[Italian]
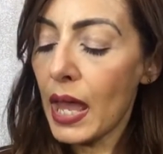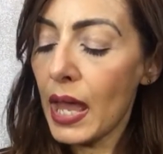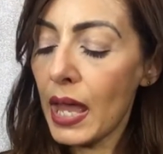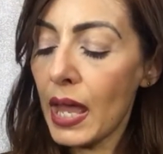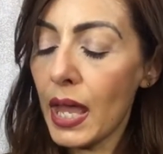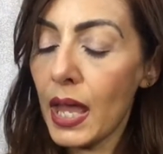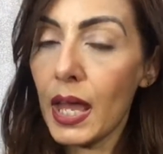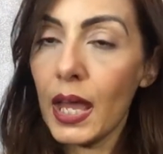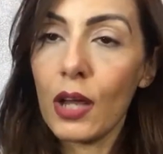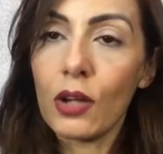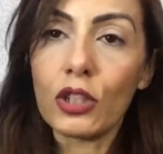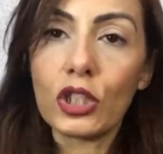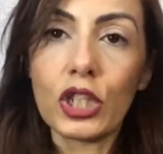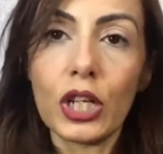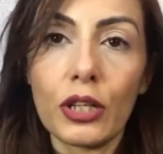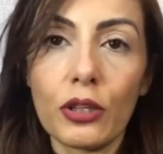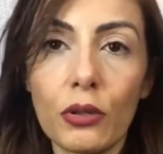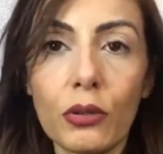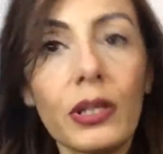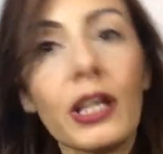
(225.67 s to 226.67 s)
Eh, ho
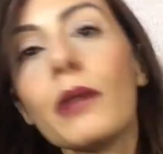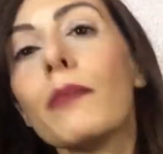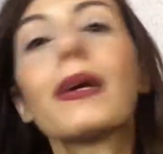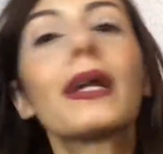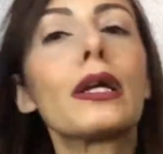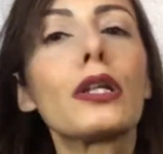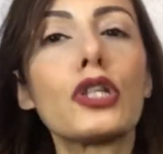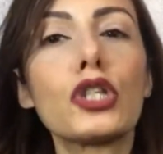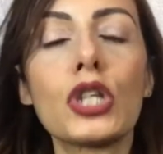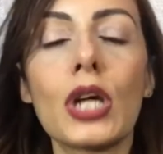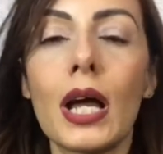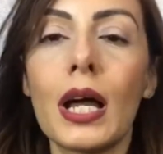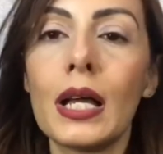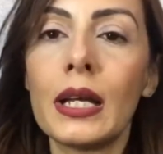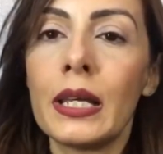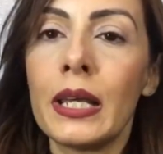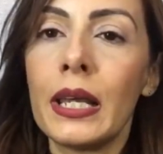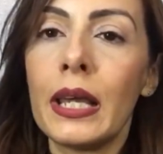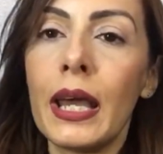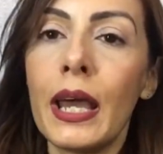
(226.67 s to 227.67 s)
scelto dei
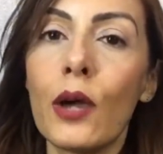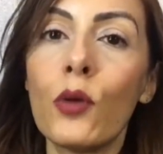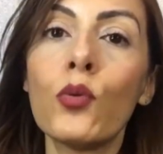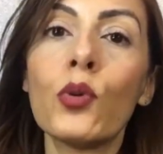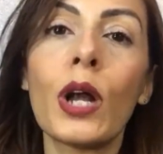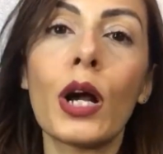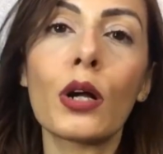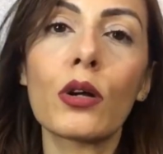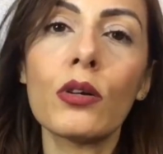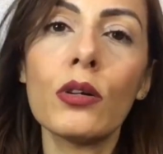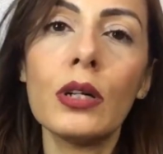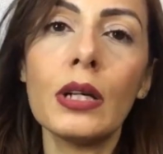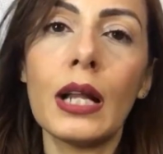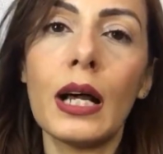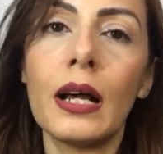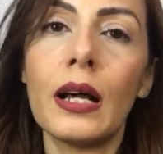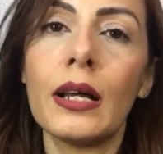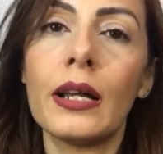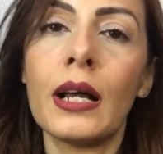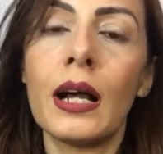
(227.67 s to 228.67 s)
bracciali e una
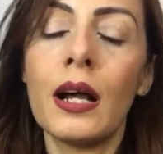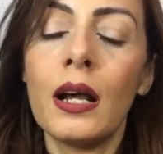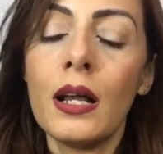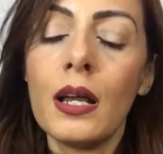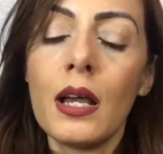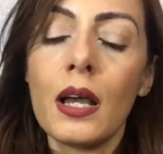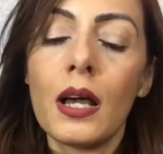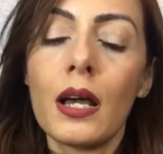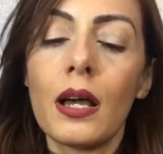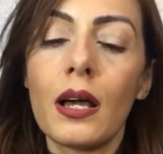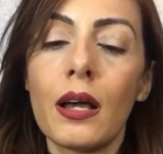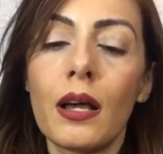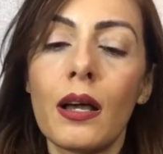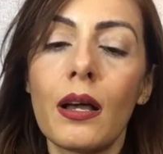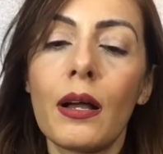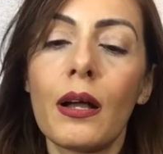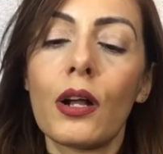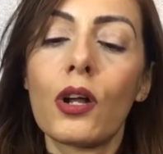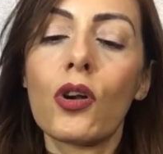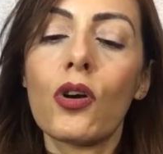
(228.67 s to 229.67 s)
collana
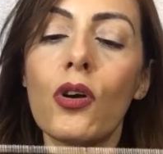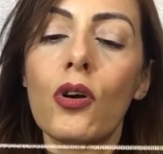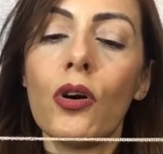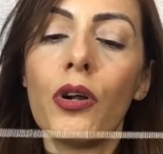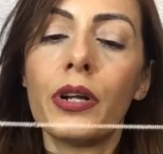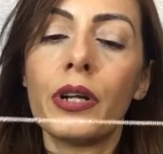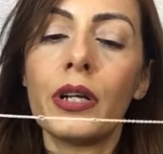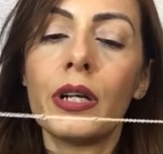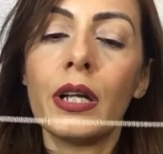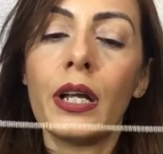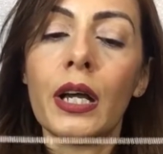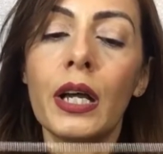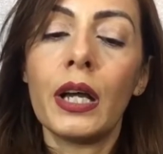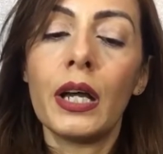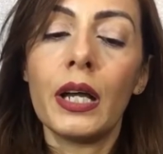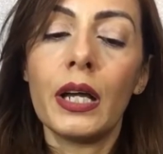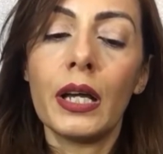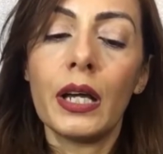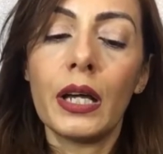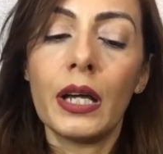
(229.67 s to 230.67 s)
eh, con
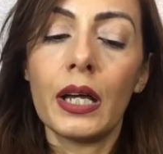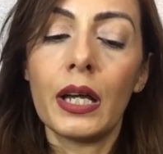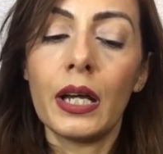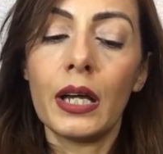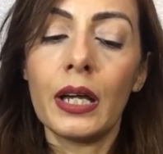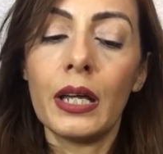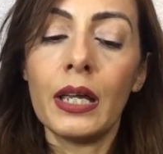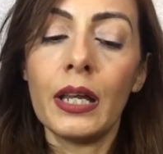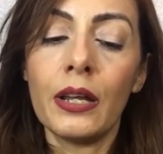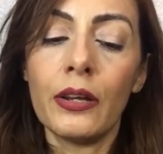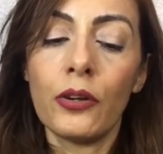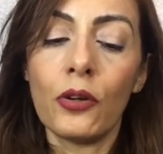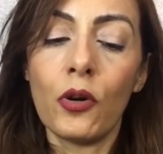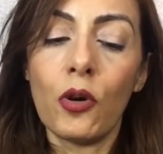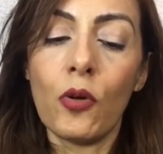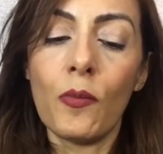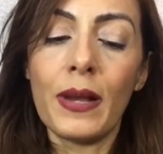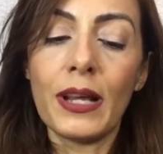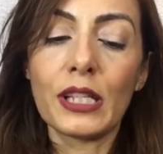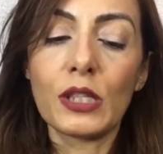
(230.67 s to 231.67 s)
eh, il
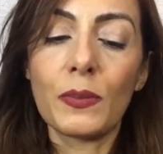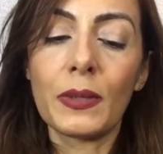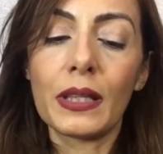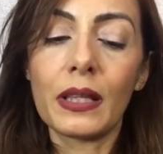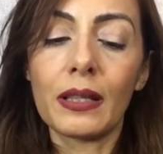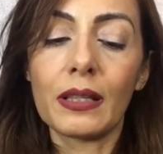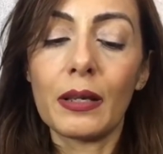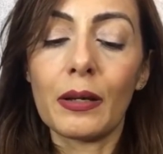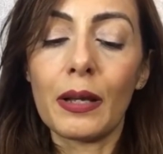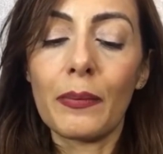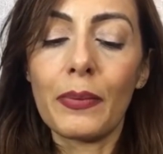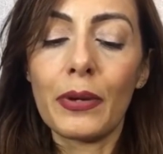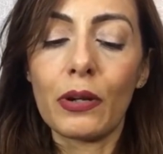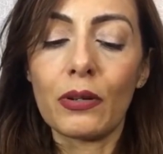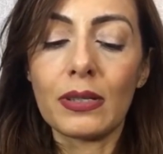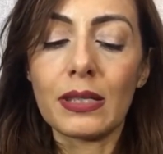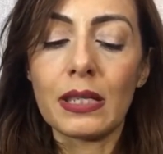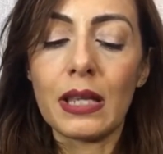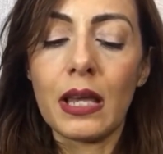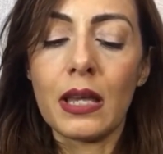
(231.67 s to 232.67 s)
nome, aspettate che
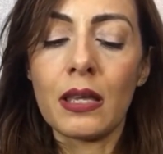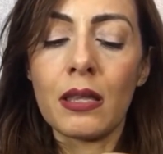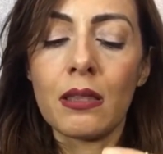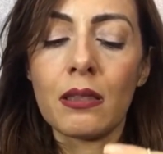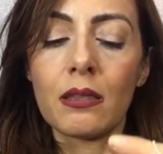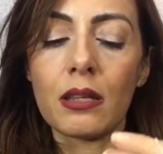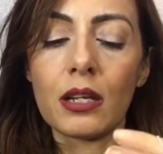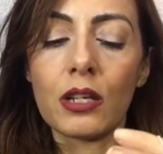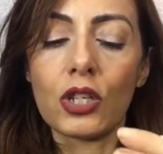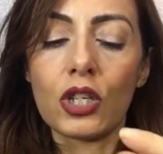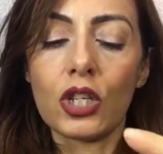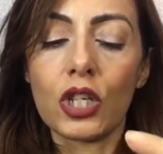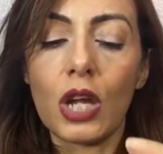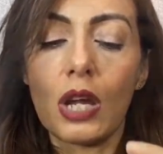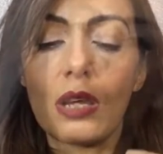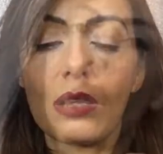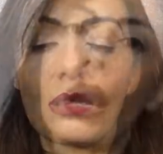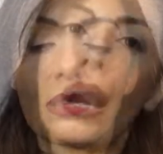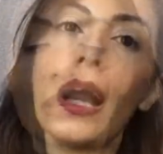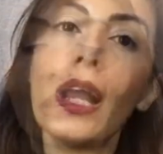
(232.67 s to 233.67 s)
però si è
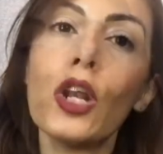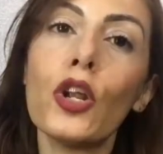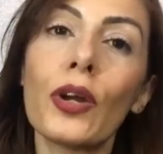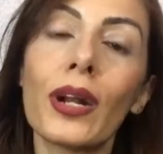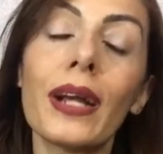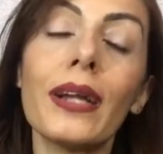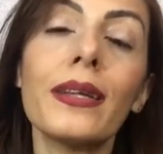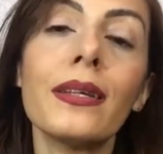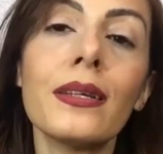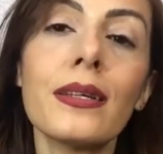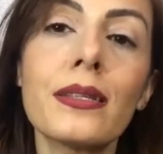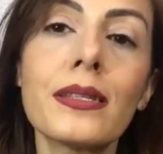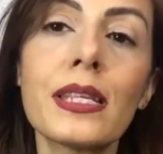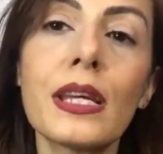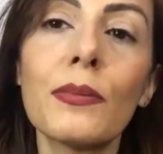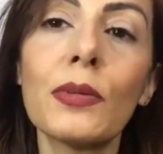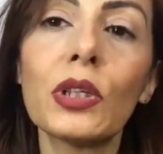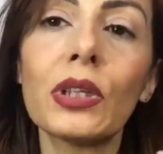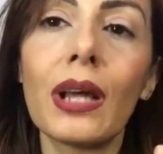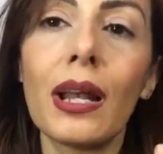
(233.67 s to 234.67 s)
intrecciata allora,
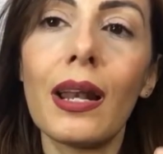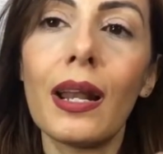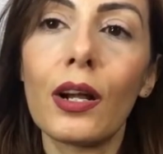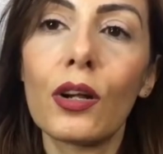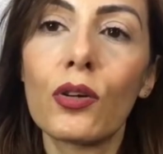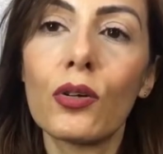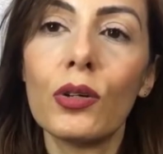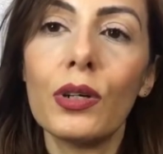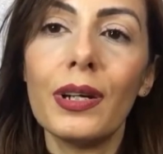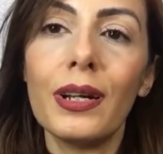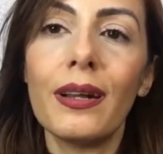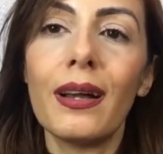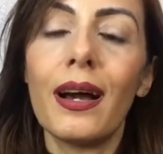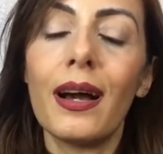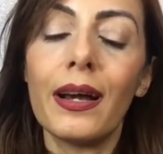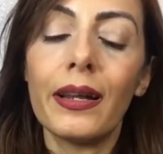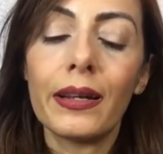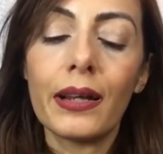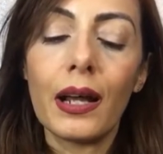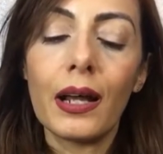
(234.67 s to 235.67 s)
iniziamo dalla
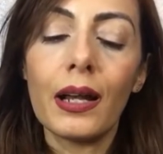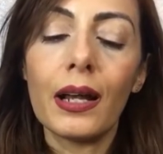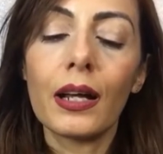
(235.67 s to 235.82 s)
collana.